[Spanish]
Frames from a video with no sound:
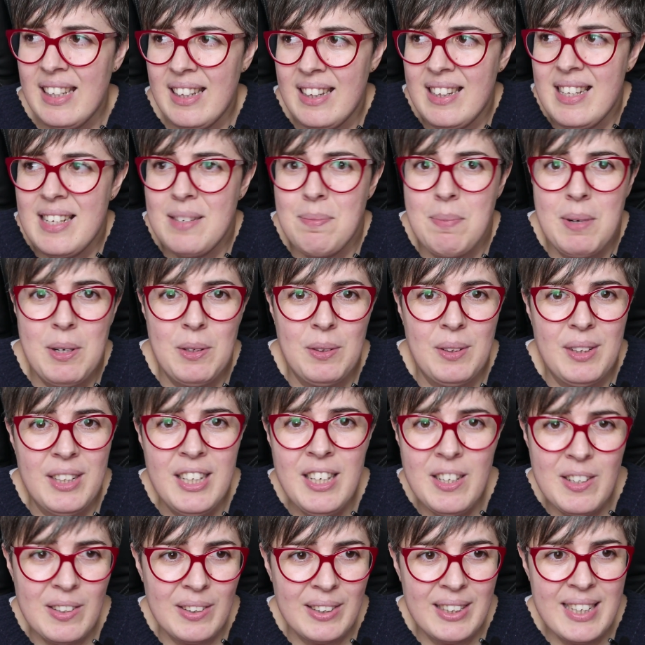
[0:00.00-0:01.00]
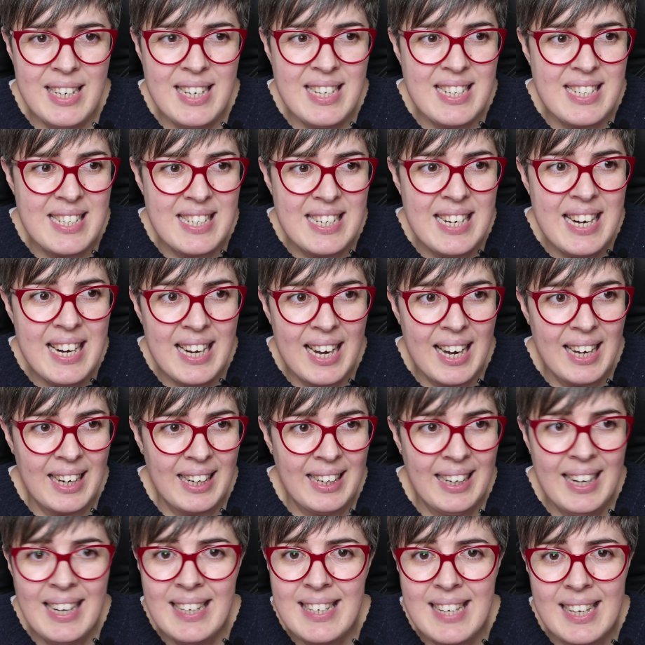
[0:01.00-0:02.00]
Y decías, pero tío, ¿quién es
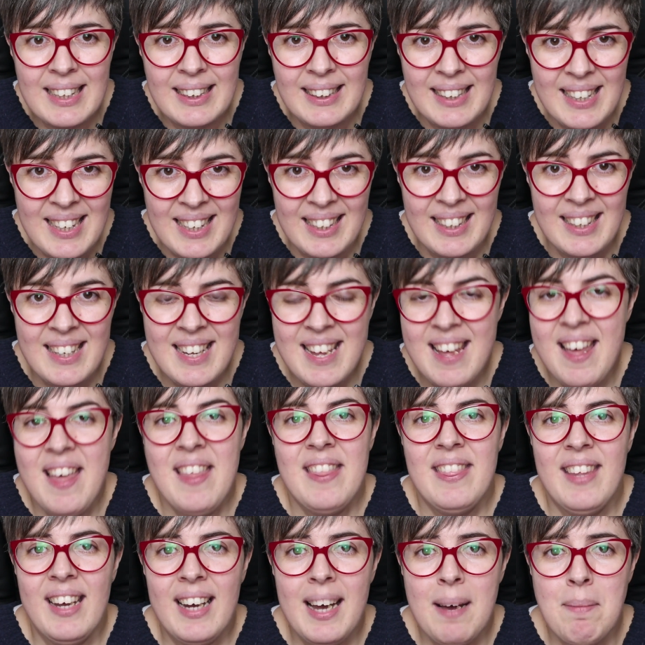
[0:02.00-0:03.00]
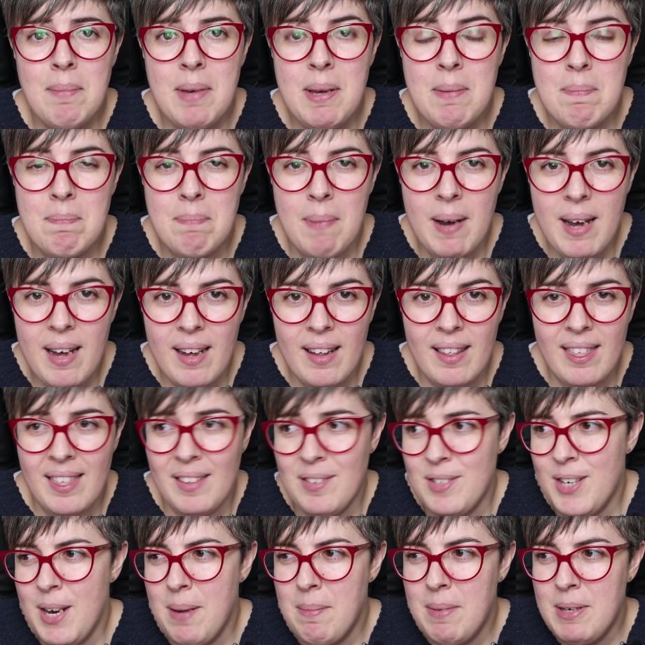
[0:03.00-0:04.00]
Negan? Cállate, déjame en paz.
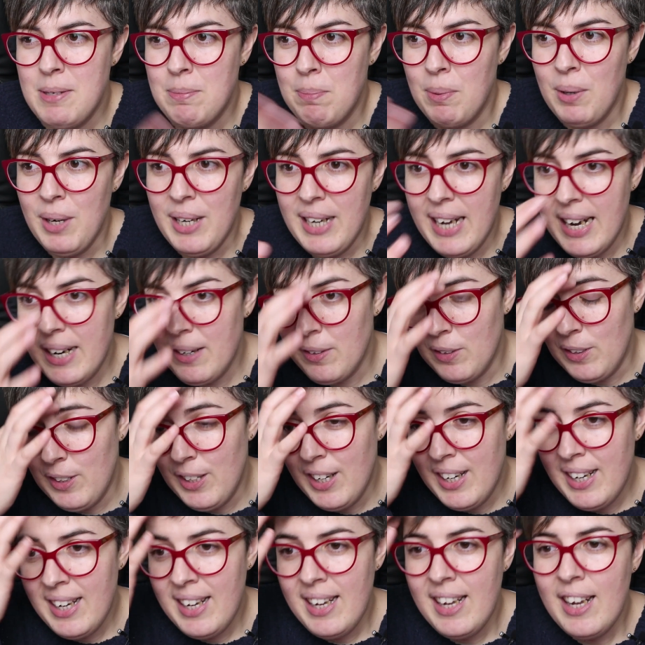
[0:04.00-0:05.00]
O sea, me spoilearon.